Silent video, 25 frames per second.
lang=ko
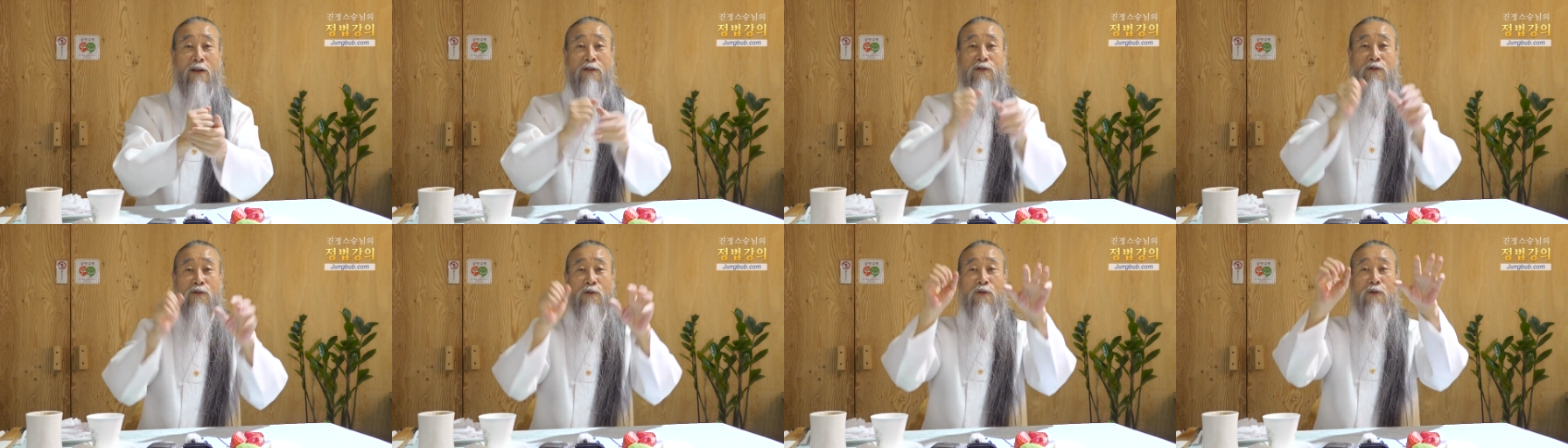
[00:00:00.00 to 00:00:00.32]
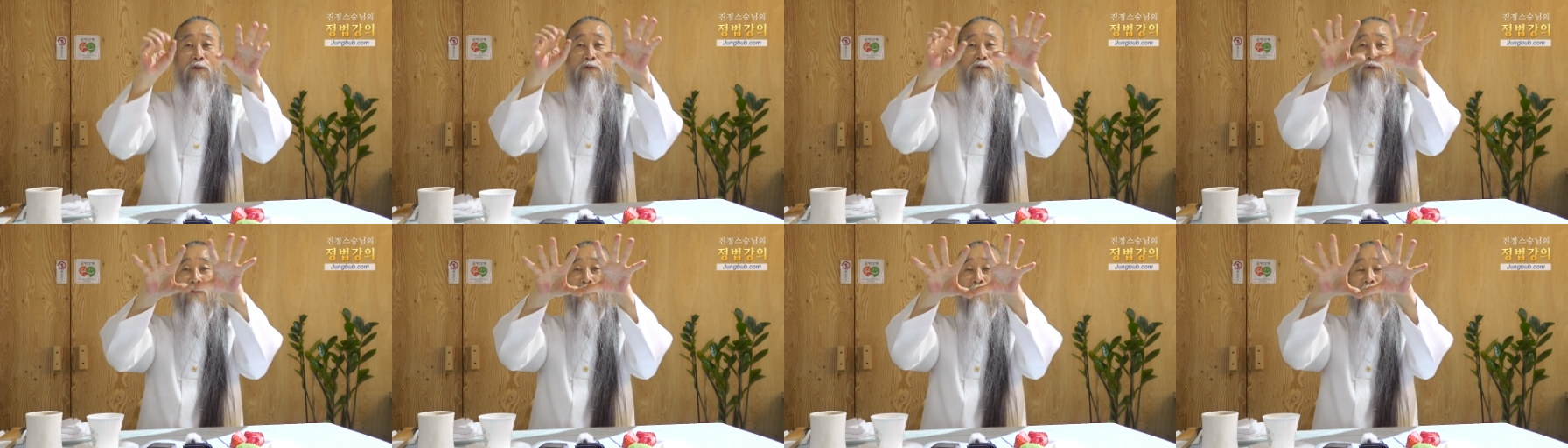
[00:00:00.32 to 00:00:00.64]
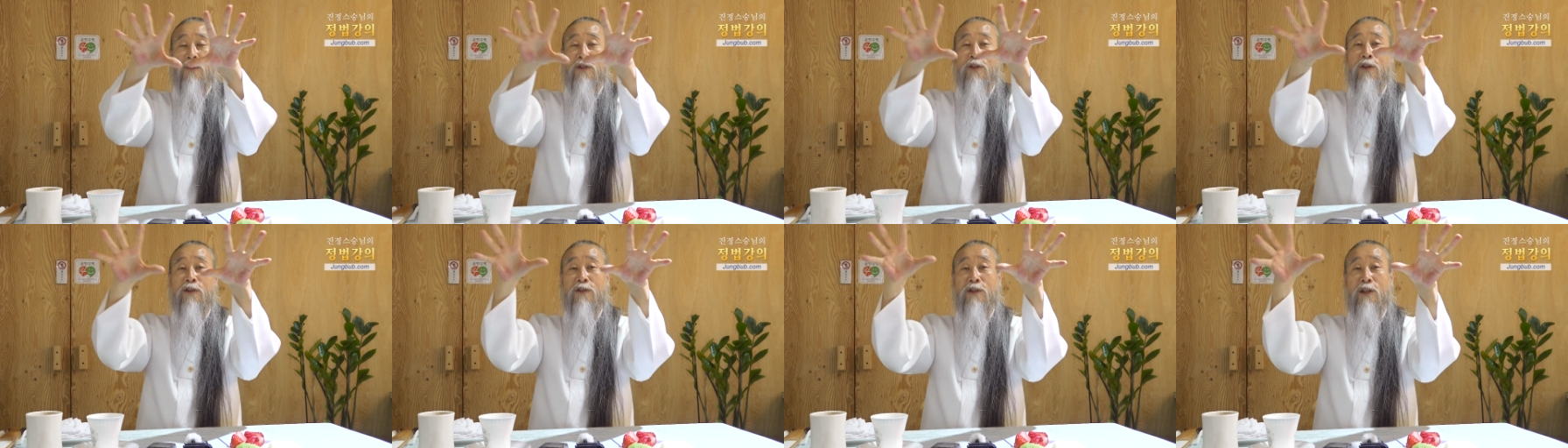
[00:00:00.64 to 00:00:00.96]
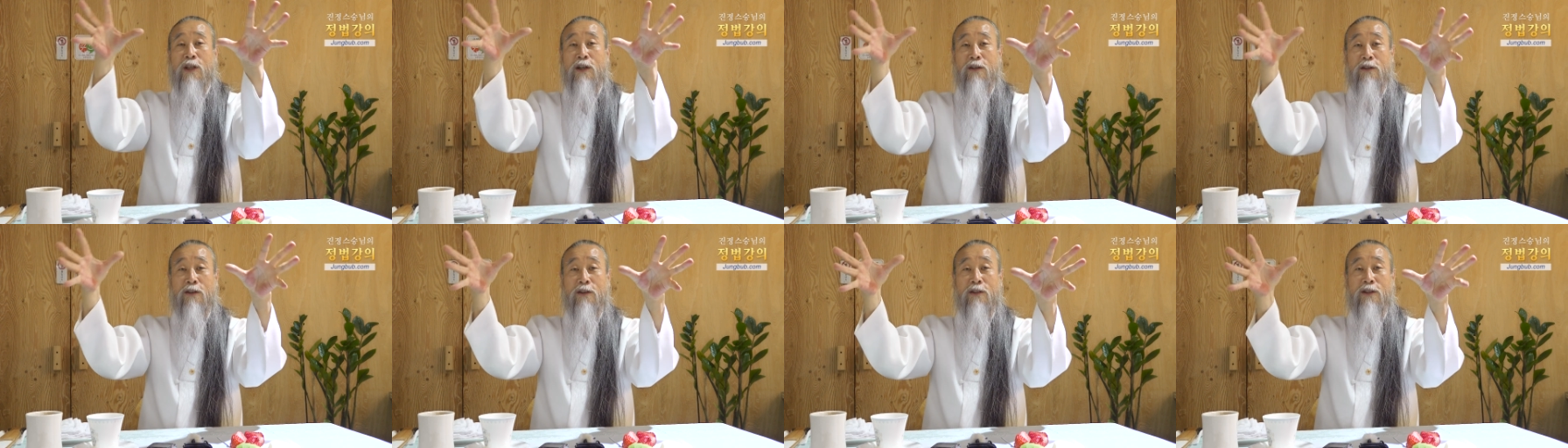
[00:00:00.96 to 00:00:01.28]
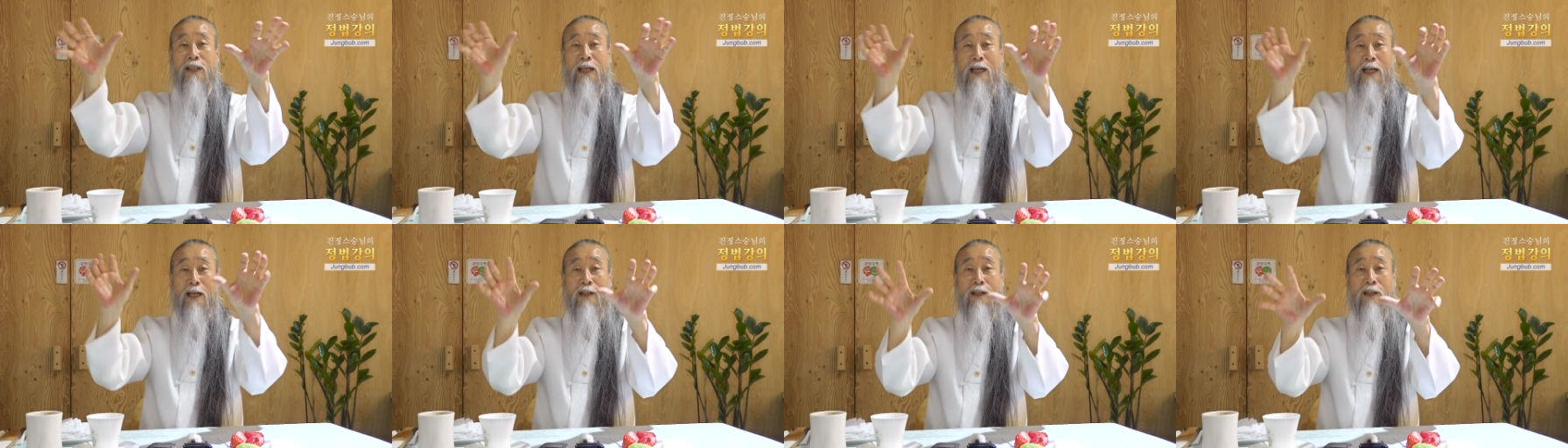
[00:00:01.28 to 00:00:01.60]
조금 경제를
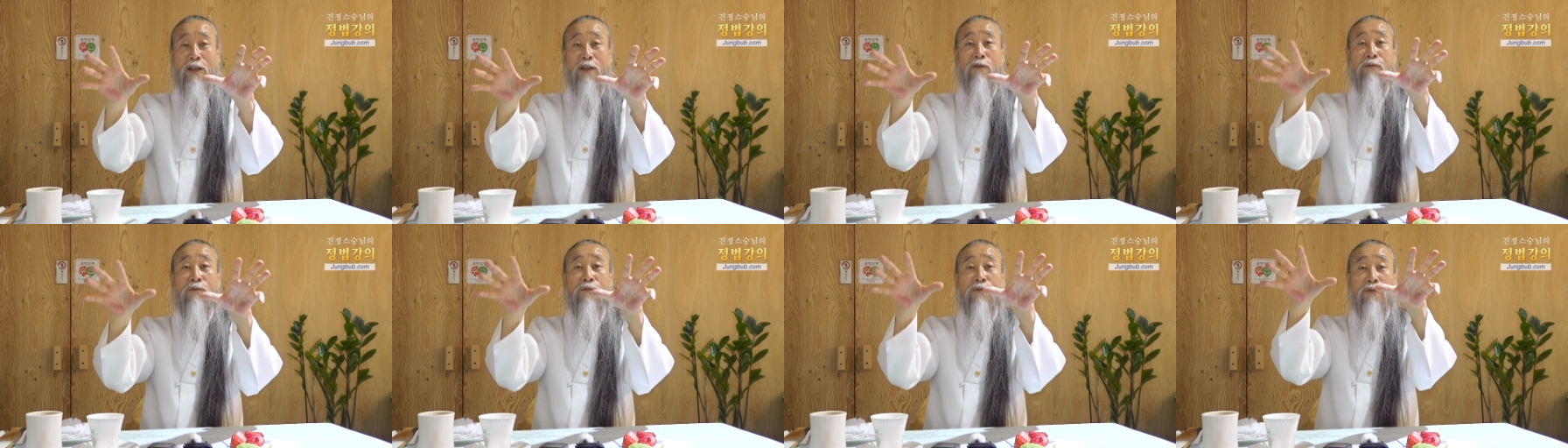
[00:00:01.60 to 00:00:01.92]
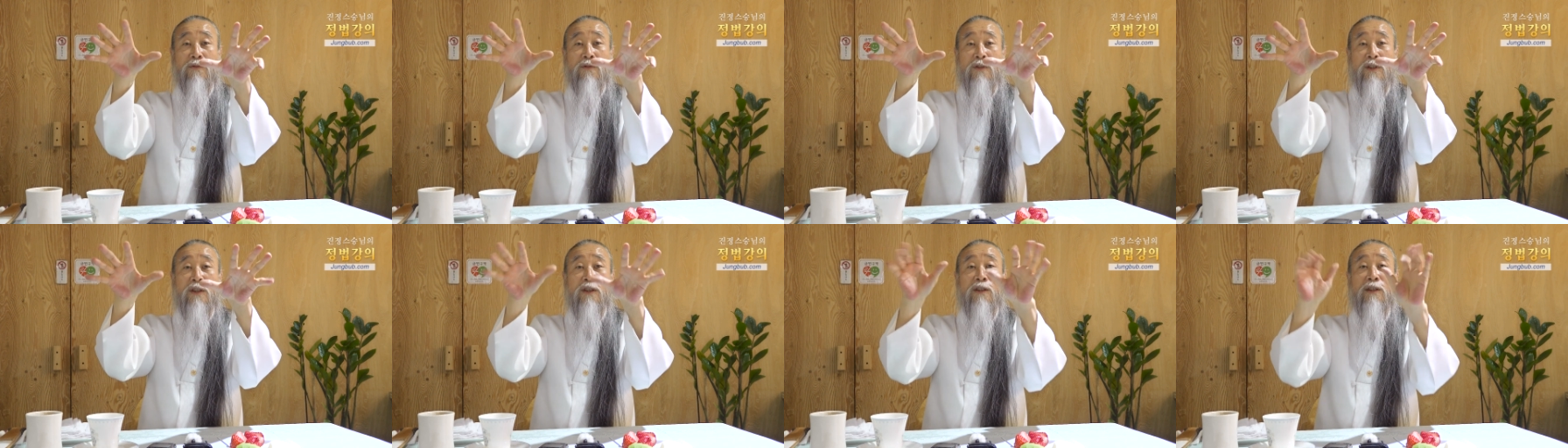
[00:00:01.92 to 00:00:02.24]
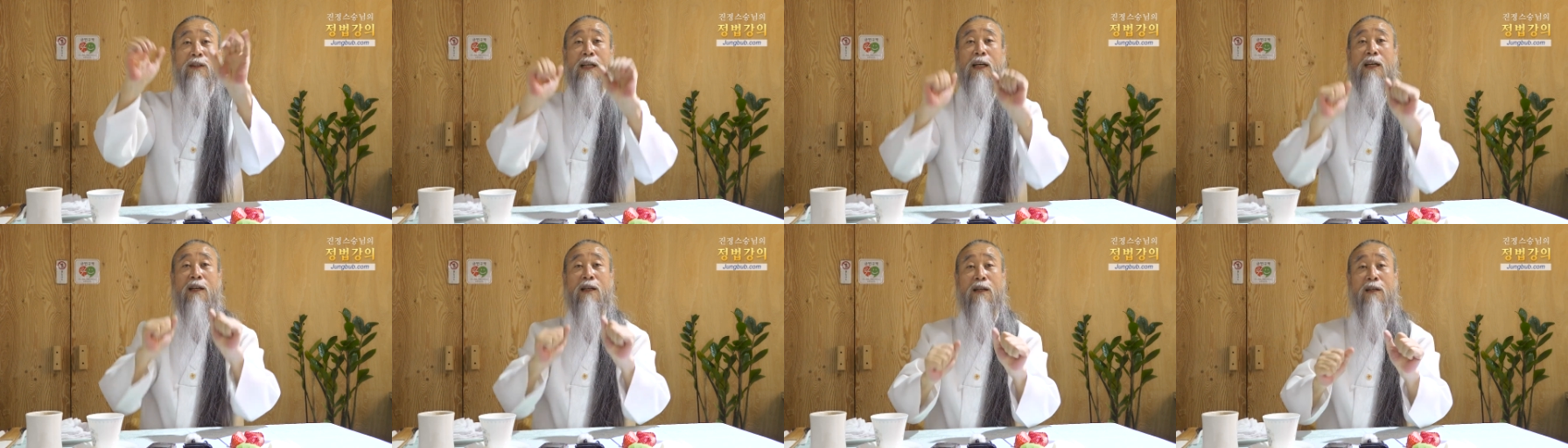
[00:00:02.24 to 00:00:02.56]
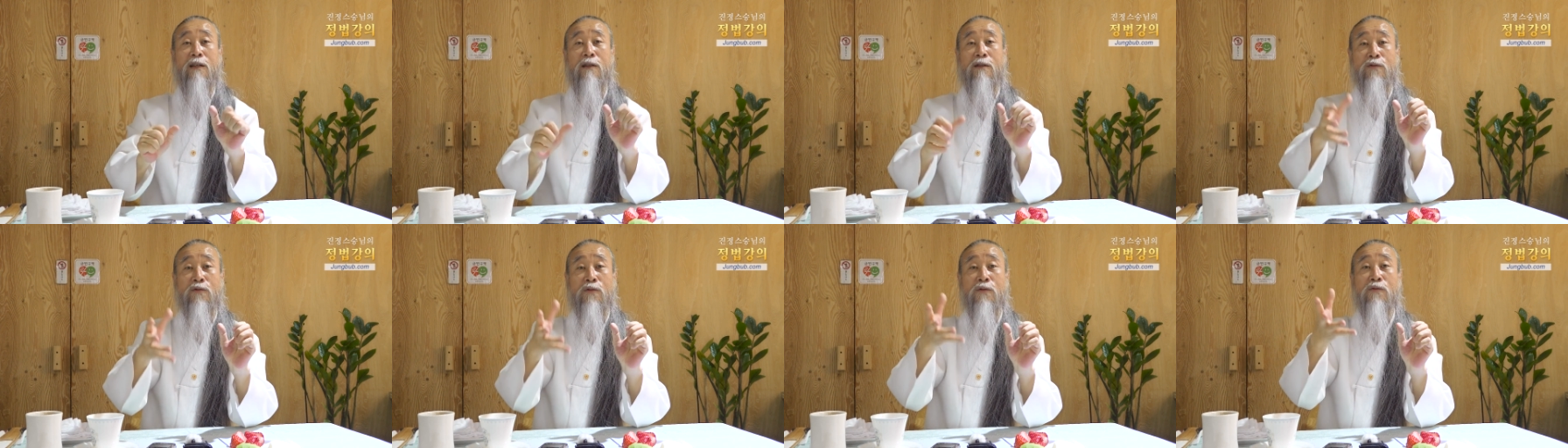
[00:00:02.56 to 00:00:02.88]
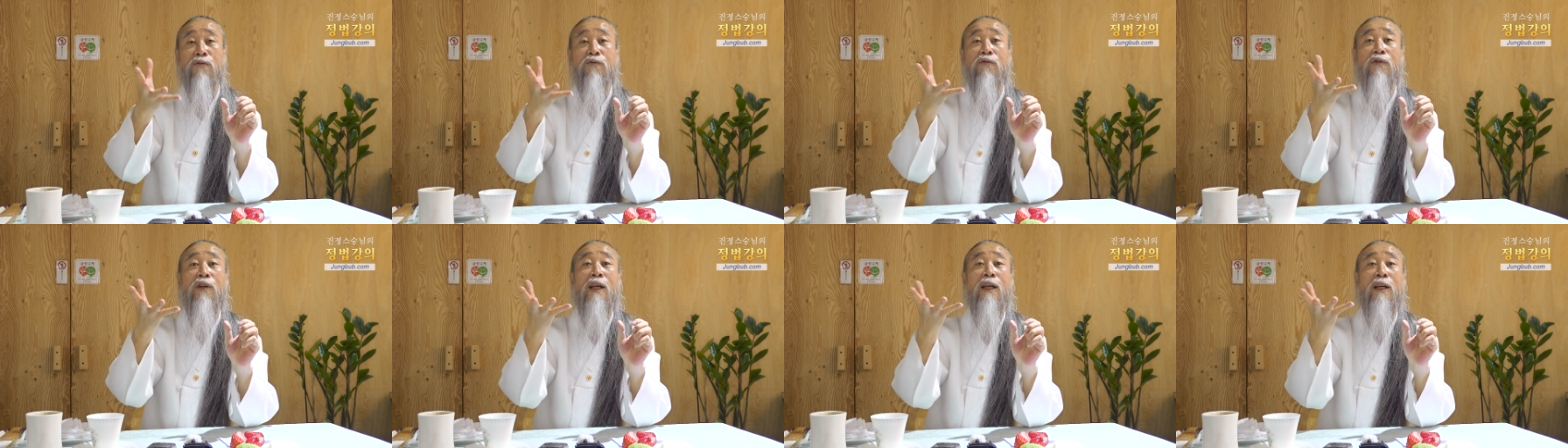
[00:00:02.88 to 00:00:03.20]
잘 이룬 그 나라를
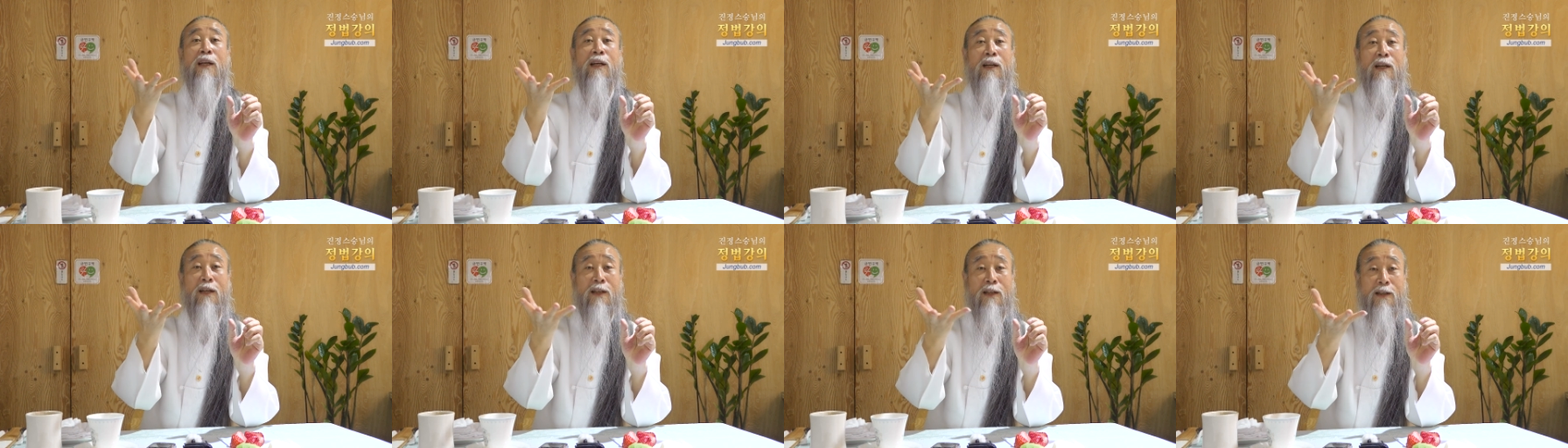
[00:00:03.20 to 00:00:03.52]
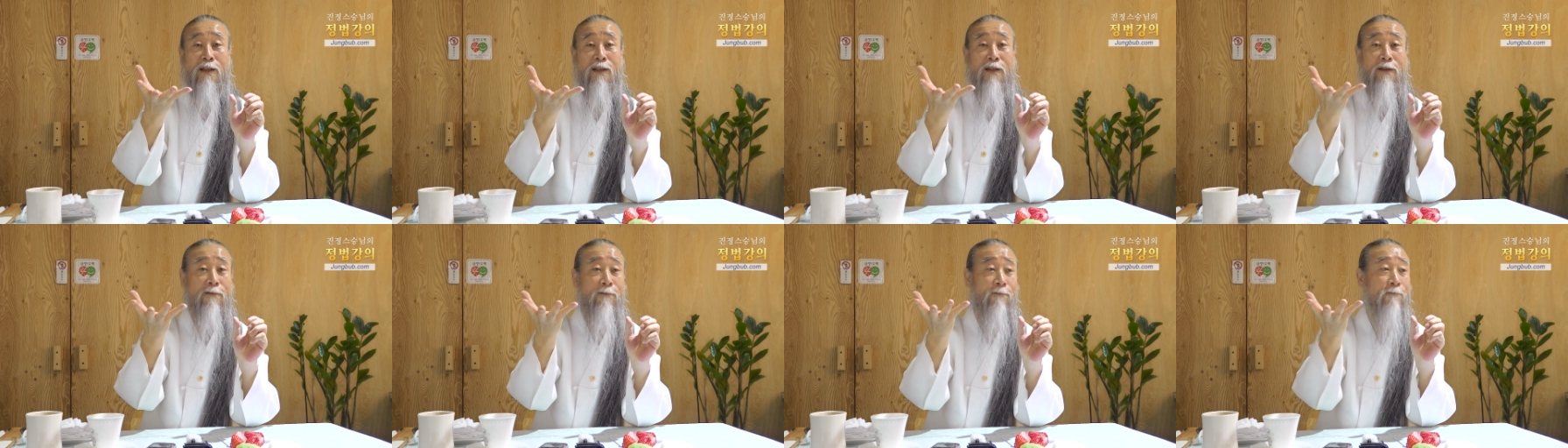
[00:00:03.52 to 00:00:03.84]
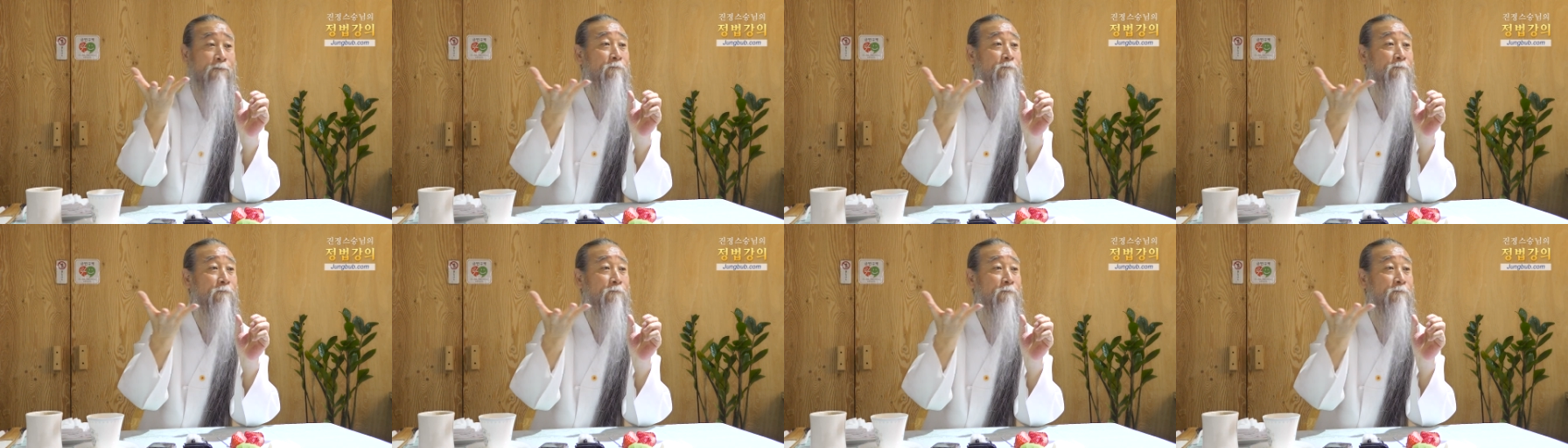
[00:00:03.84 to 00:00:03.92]
존중해라.